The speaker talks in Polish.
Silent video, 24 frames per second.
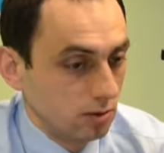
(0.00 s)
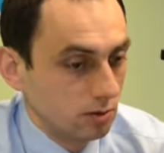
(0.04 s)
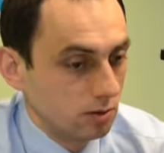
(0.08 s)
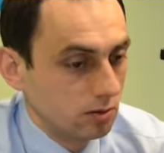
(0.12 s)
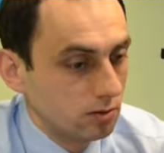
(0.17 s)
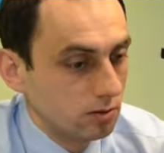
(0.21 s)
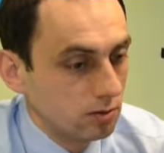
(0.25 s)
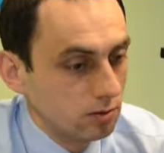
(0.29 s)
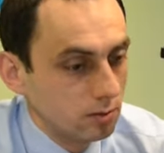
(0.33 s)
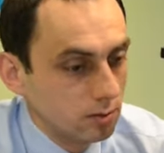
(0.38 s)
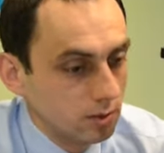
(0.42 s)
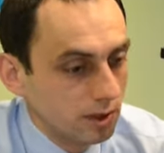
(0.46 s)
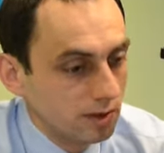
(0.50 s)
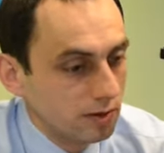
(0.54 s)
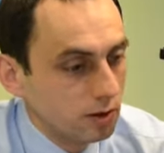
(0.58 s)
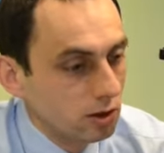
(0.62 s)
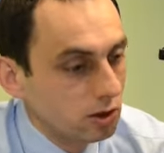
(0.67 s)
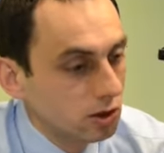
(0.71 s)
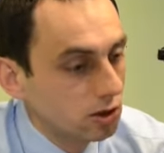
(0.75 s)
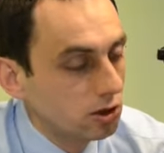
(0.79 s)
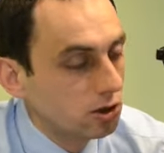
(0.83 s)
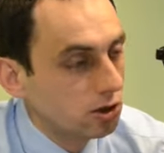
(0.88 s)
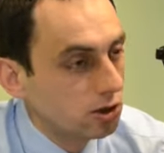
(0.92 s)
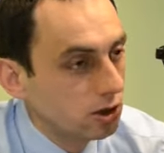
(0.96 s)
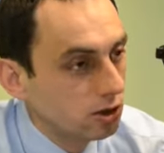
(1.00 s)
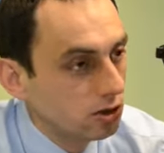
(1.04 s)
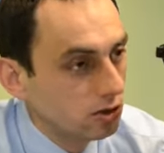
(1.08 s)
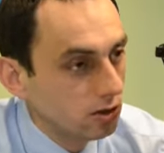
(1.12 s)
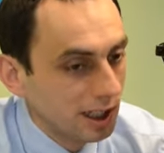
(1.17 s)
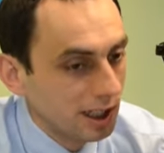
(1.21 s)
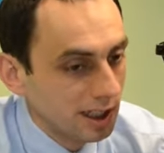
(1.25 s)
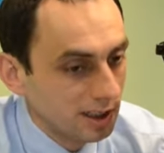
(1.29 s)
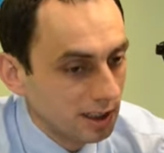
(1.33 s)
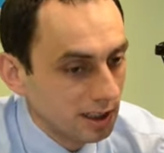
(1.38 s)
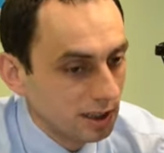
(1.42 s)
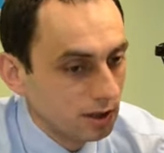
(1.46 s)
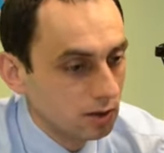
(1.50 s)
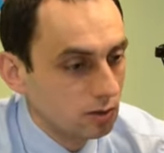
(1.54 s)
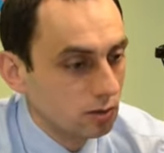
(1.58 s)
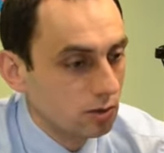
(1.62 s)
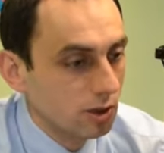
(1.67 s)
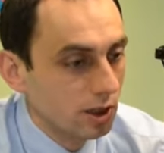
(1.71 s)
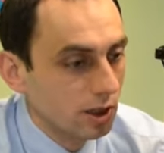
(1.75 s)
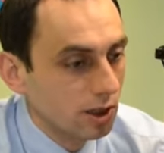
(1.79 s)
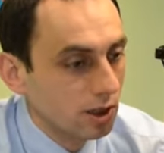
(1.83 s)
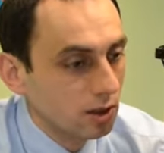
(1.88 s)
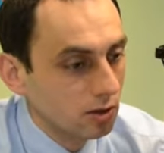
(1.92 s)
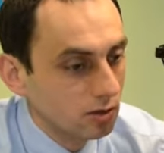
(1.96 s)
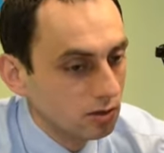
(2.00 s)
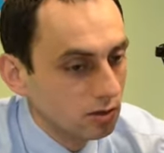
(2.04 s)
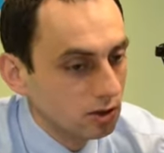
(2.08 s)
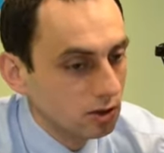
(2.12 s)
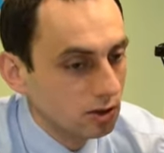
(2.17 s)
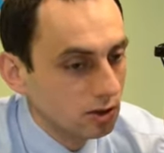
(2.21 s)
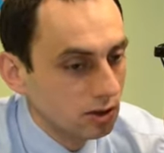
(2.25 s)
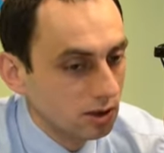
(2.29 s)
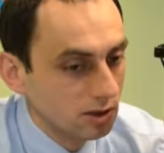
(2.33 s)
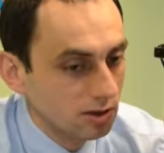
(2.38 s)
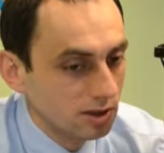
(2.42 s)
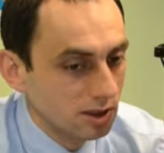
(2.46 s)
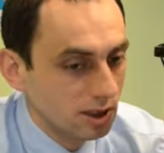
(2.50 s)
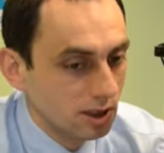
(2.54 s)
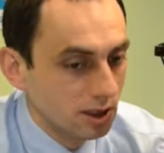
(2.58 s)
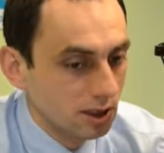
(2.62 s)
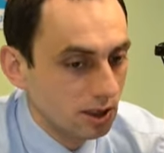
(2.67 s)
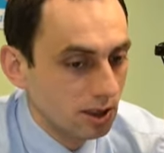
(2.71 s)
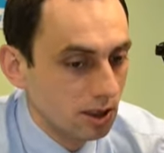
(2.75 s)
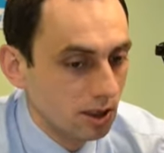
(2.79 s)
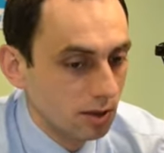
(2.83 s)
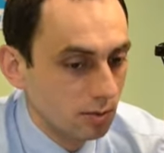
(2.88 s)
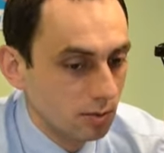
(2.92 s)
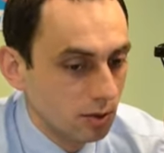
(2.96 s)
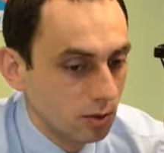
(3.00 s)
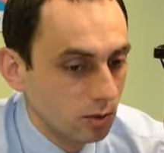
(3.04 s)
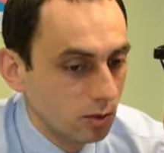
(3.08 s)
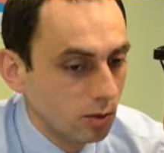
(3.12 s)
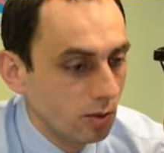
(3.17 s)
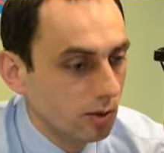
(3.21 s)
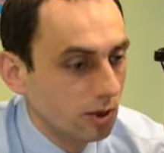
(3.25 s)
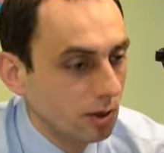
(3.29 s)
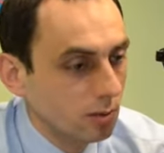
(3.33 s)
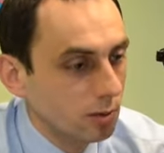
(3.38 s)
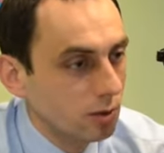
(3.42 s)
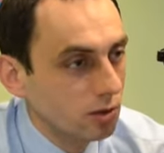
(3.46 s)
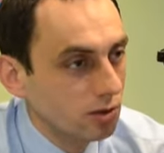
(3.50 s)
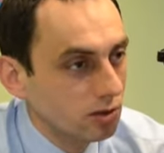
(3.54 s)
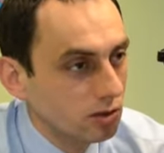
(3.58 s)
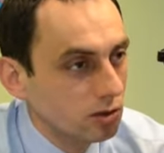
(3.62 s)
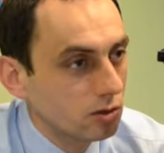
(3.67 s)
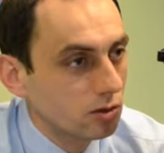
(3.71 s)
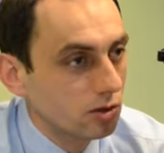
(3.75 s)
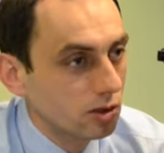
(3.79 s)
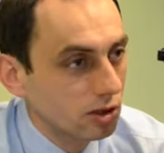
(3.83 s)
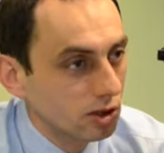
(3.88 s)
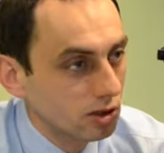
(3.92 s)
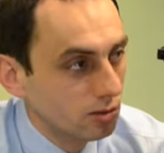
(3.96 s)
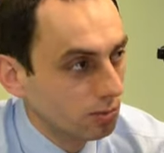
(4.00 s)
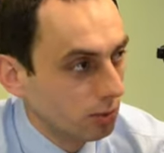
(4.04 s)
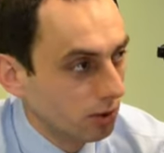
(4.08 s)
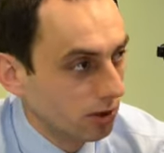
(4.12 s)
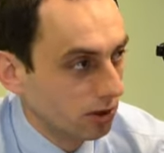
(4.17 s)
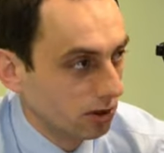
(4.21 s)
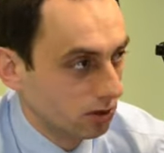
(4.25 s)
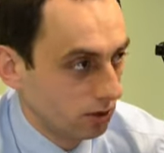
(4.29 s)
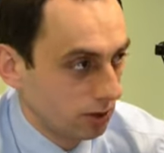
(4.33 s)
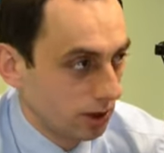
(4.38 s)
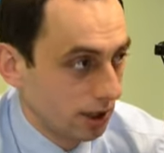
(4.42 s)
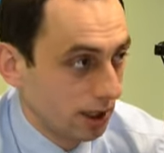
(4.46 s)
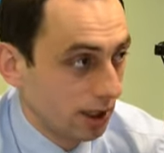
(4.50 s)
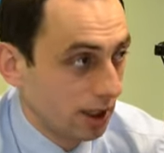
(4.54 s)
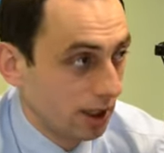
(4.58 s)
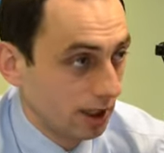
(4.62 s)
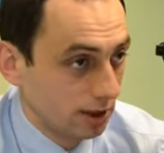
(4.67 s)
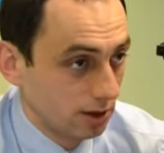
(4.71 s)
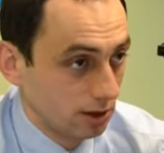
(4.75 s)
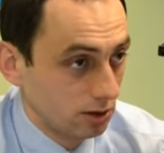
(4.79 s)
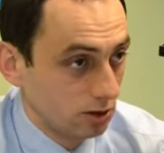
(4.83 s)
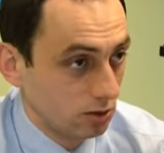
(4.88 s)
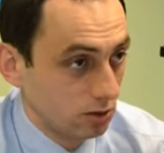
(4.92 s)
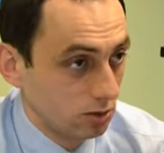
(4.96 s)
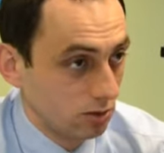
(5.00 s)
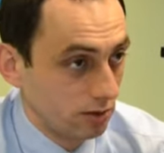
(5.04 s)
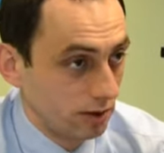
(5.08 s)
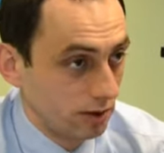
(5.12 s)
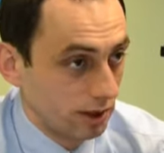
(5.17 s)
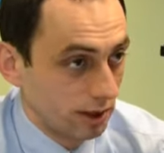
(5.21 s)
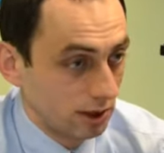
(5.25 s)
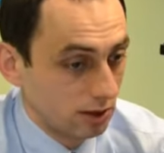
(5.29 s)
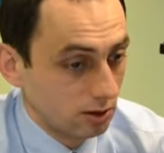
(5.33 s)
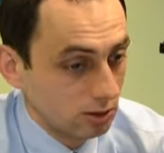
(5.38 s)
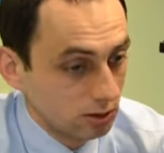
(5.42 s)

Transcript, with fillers: No, prawie 60-latek uganiający się za piłką na boisku, to też pokazuje charakter człowieka.